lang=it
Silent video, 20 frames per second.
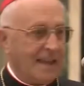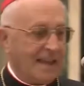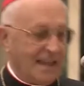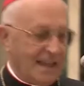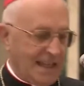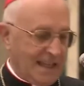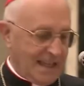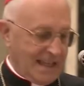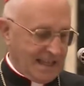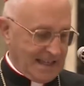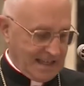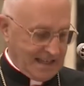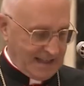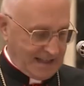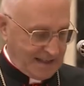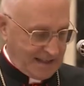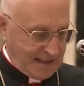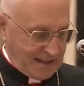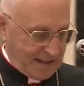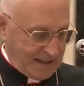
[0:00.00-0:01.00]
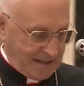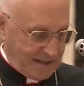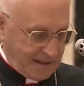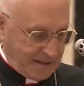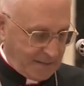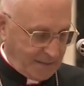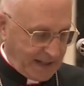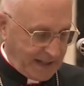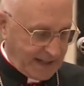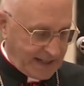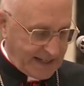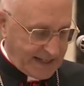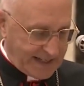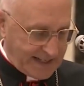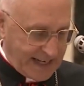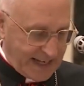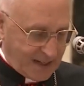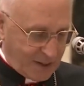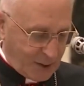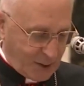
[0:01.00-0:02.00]
rinnovandola e
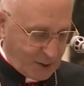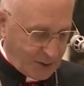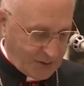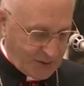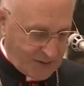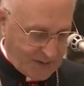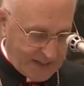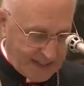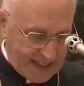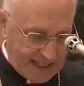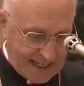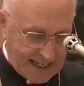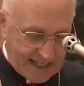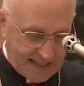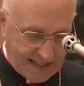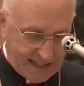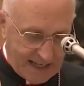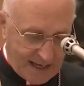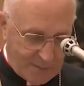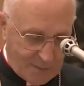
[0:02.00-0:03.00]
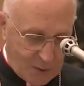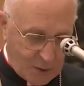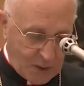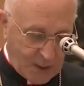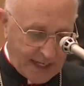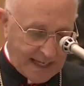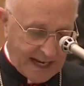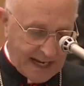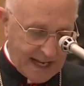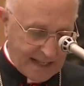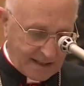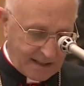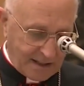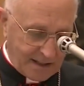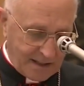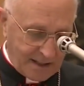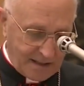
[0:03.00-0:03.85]
rinvigorendone fede, entusiasmo,